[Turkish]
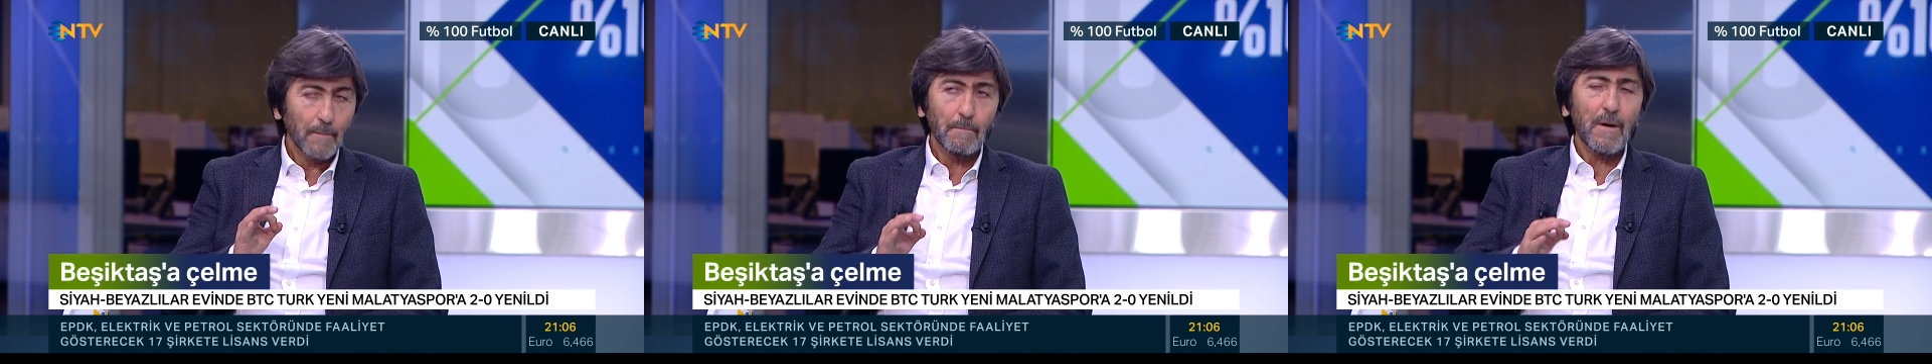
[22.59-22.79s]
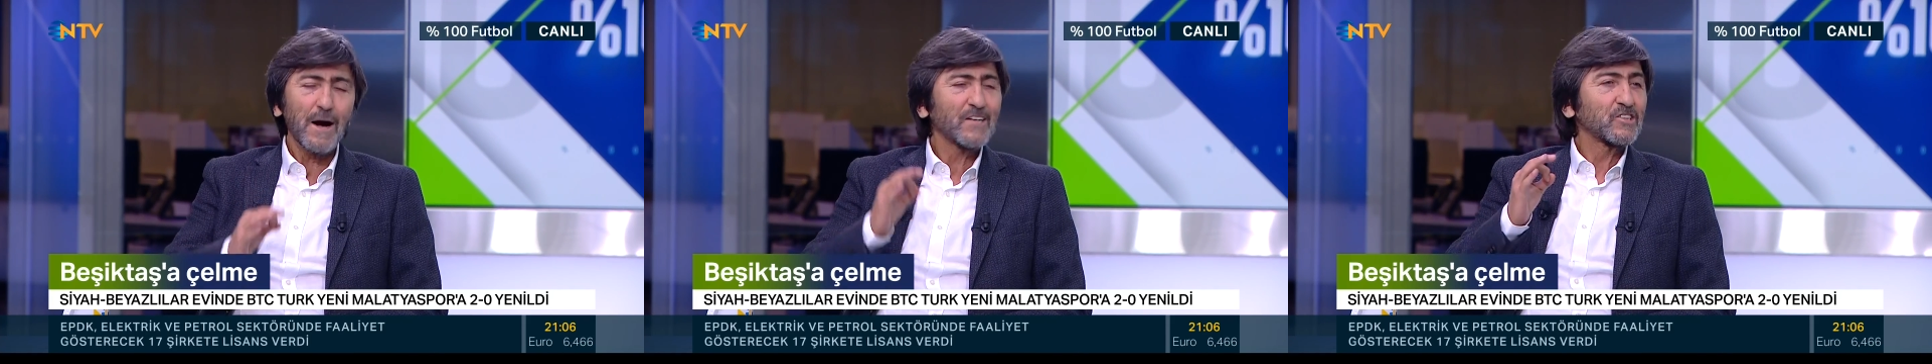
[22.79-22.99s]

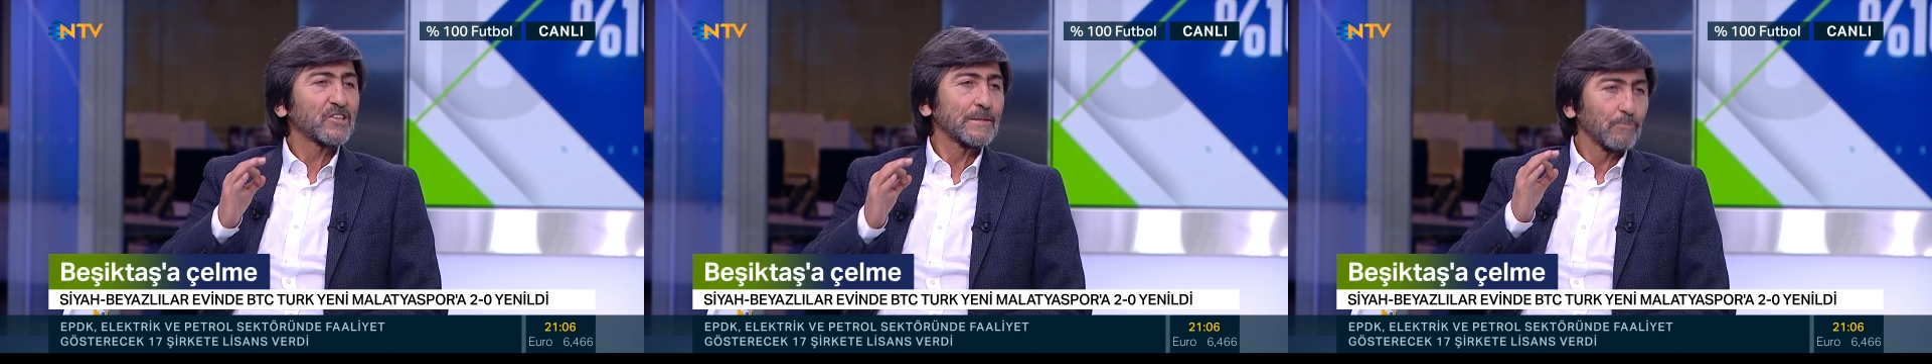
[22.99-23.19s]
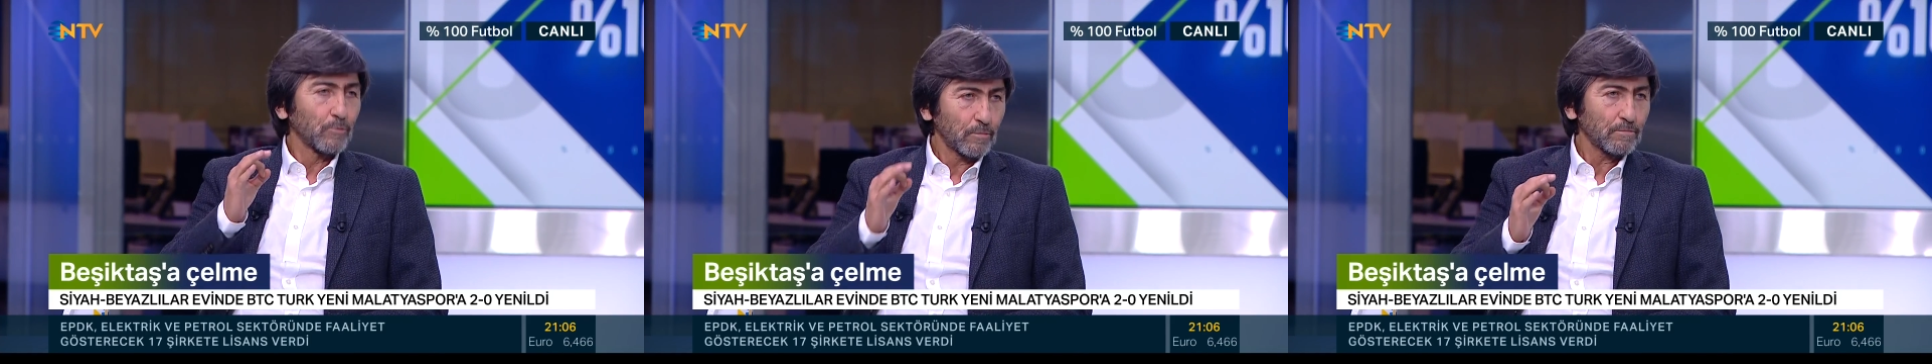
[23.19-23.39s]

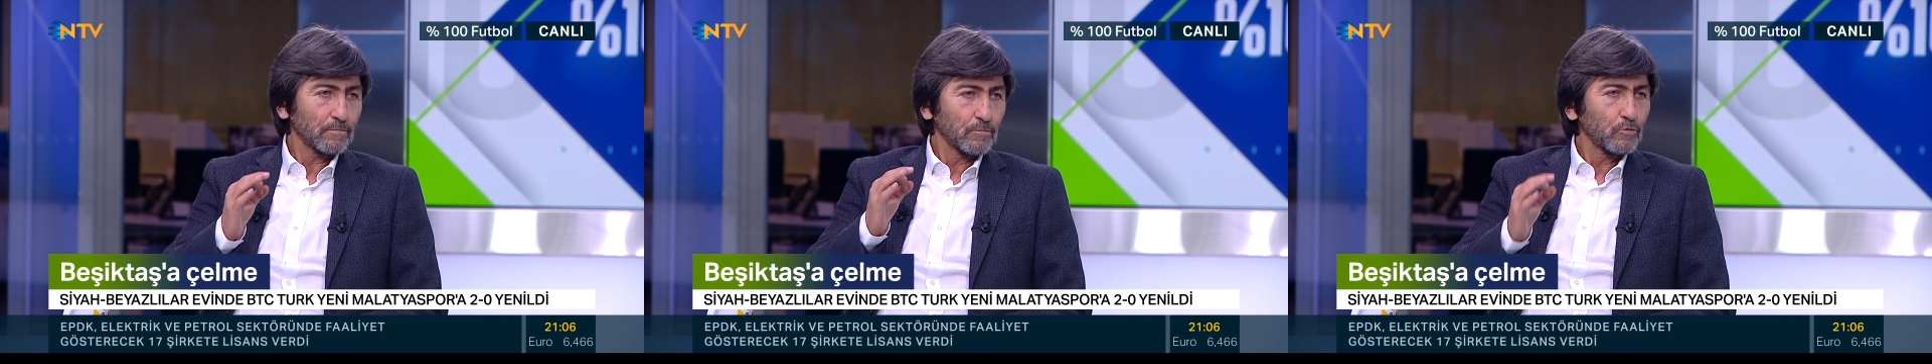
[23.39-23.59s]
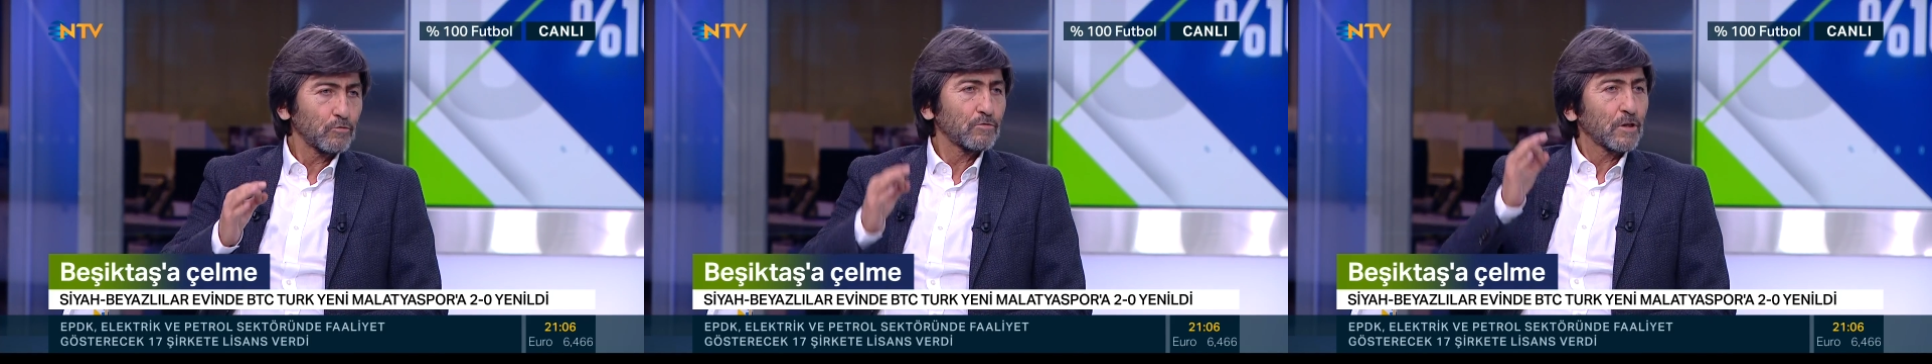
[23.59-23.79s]
maksimum
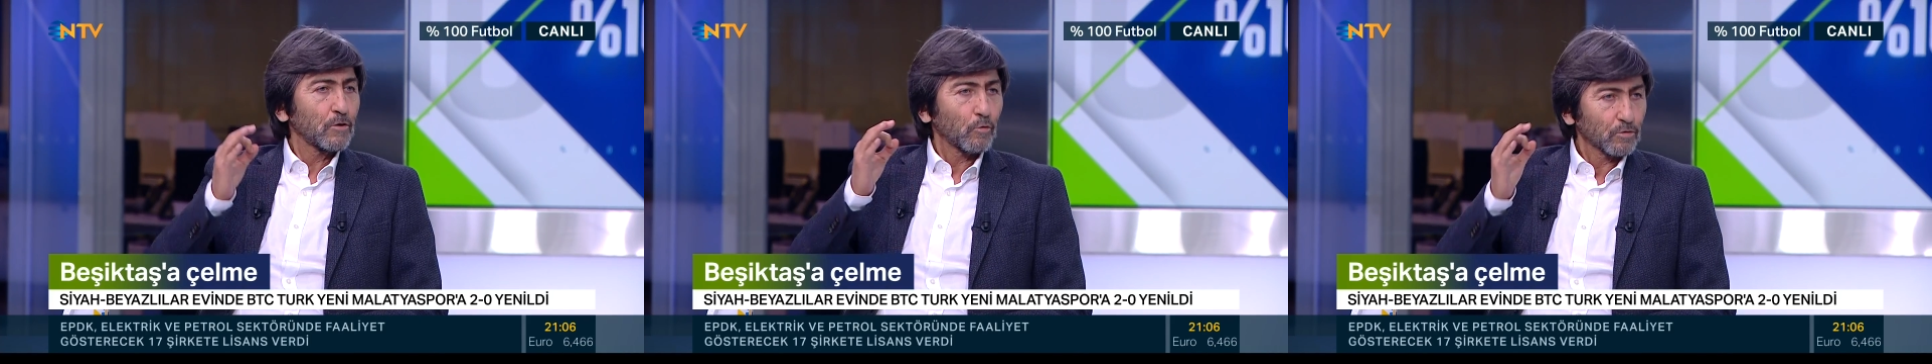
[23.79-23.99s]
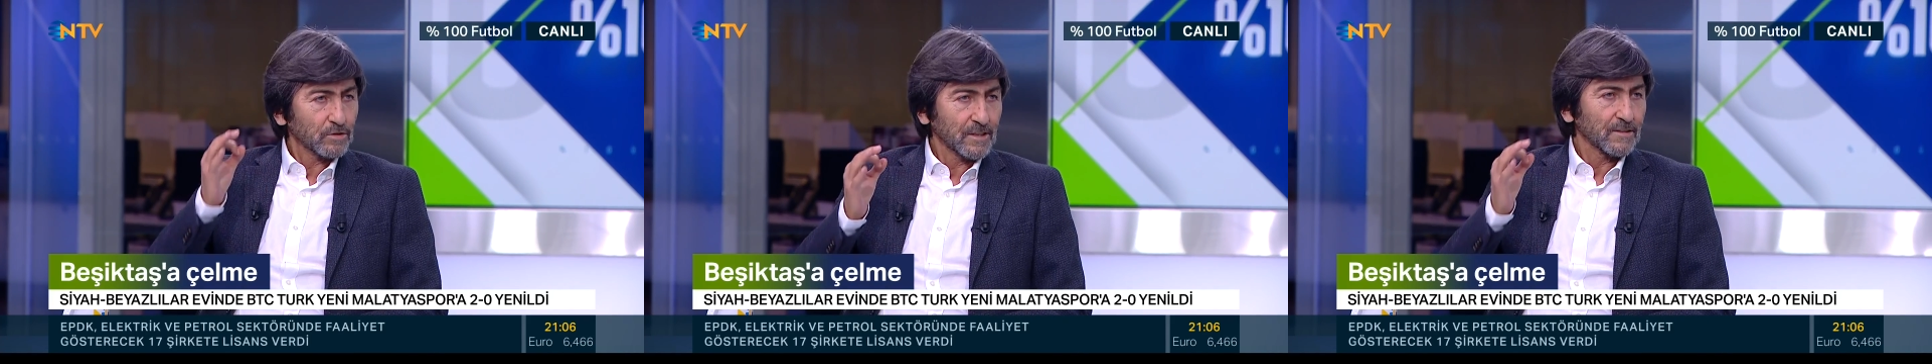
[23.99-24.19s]

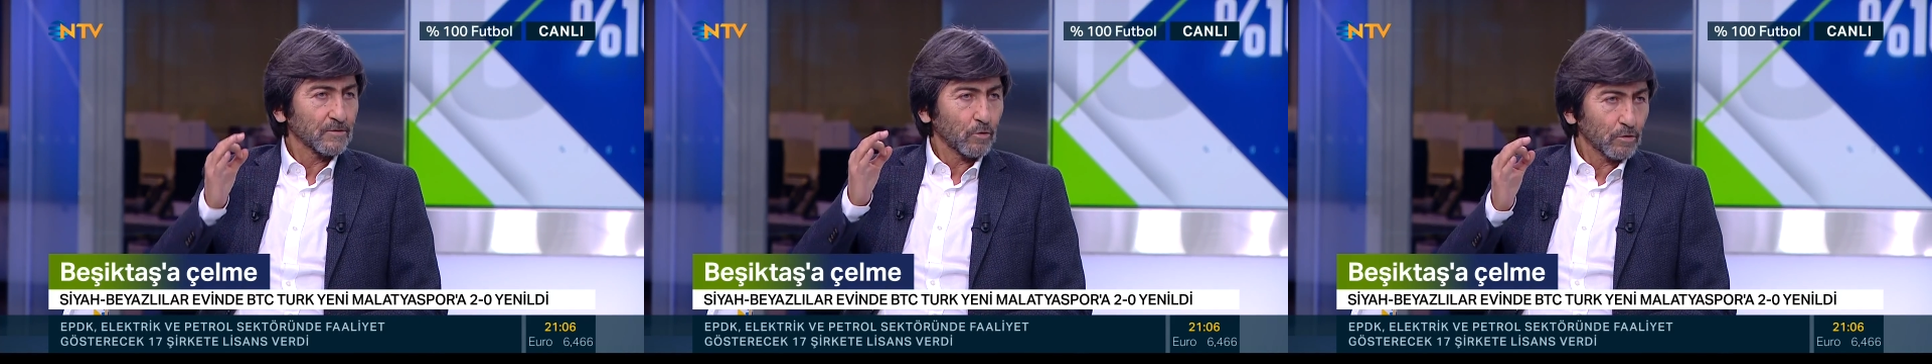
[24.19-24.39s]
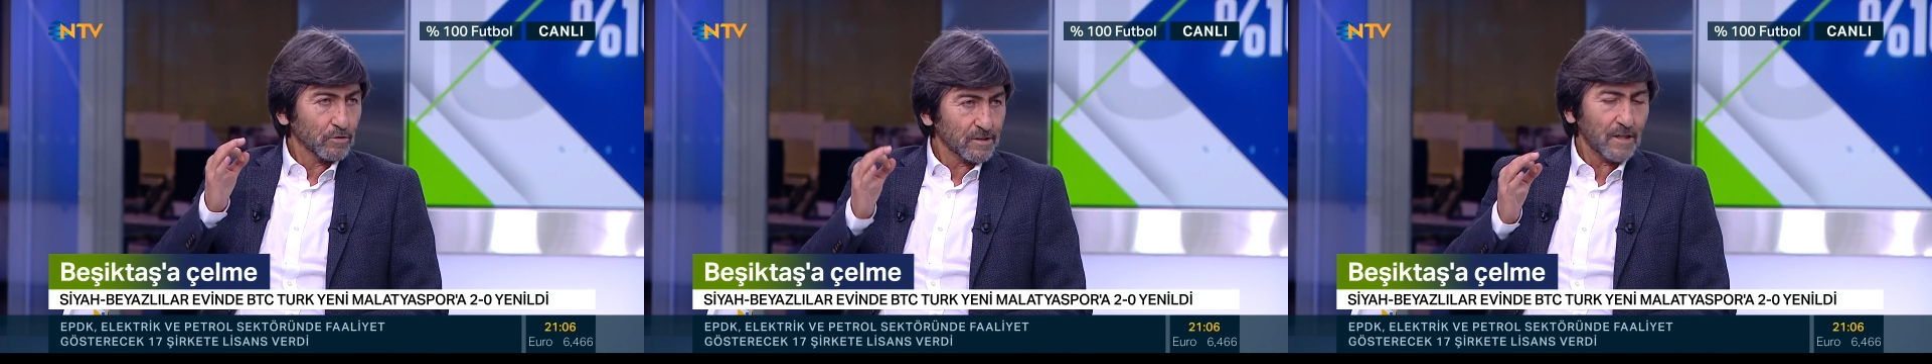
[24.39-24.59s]
yüzde
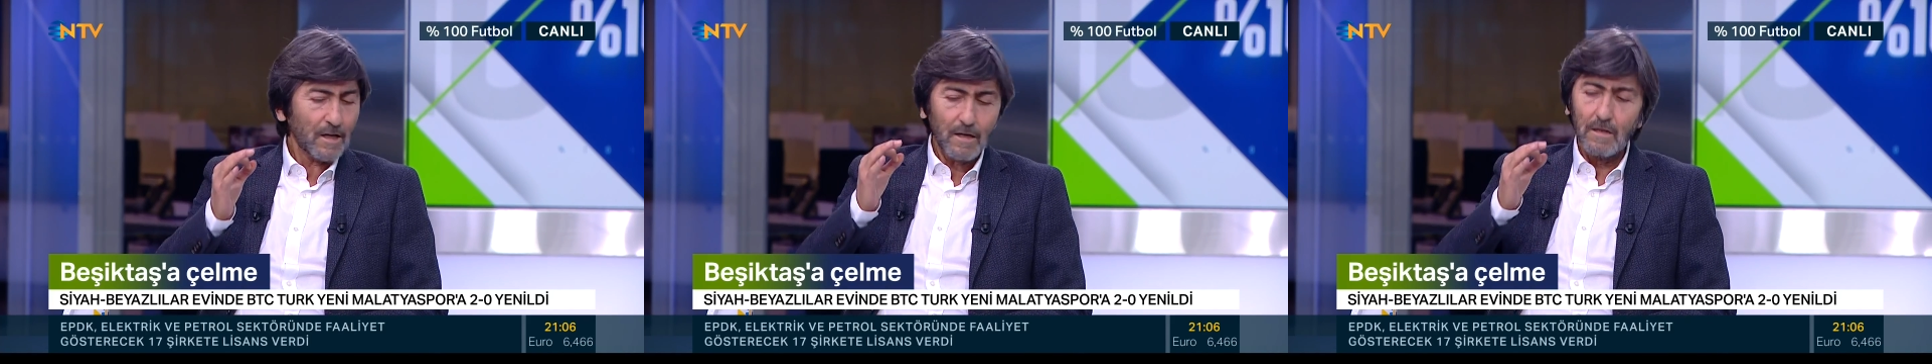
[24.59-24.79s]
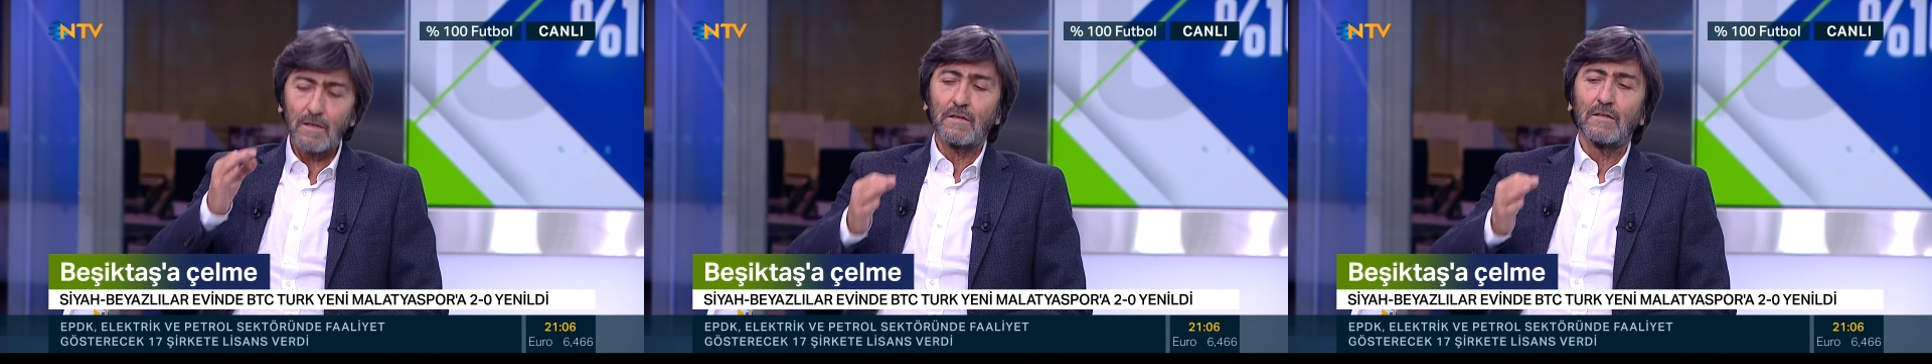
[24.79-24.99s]
doksan da
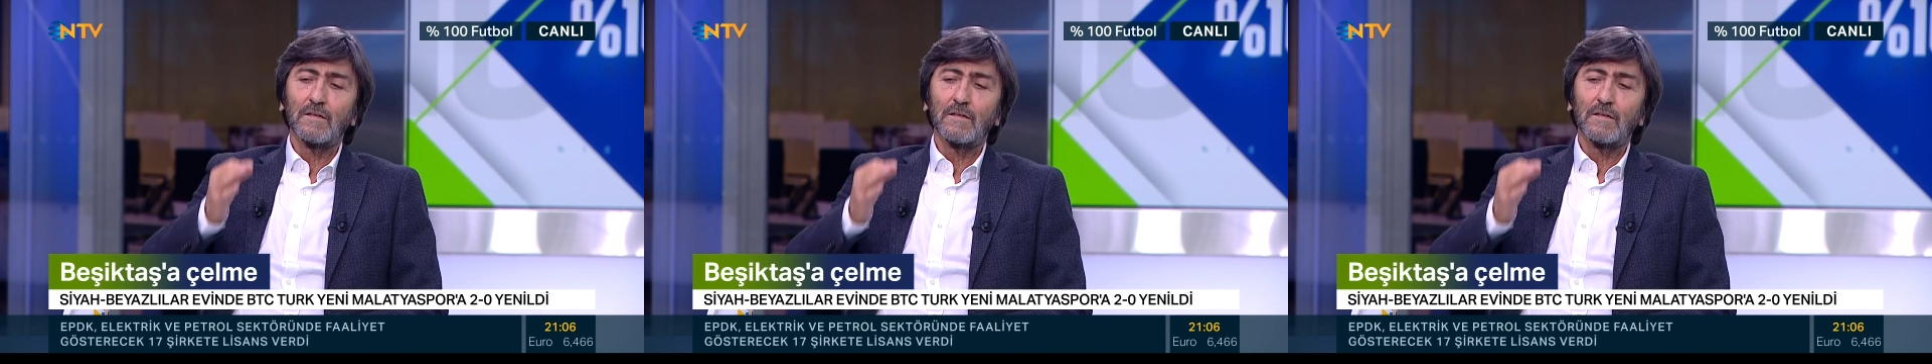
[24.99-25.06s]
olsa